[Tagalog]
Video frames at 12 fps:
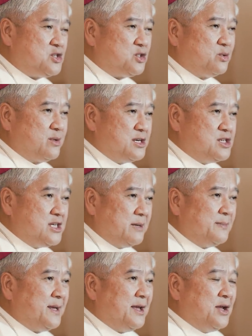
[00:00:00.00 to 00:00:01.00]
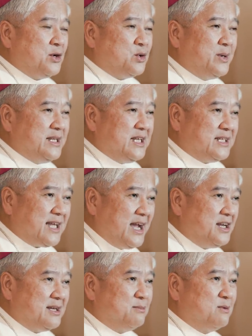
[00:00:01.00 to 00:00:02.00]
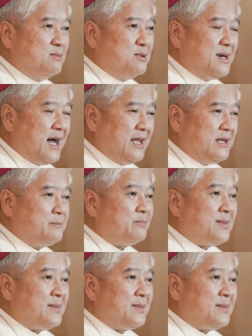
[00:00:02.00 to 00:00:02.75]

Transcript: stewardship kung hindi tayo nabubuhay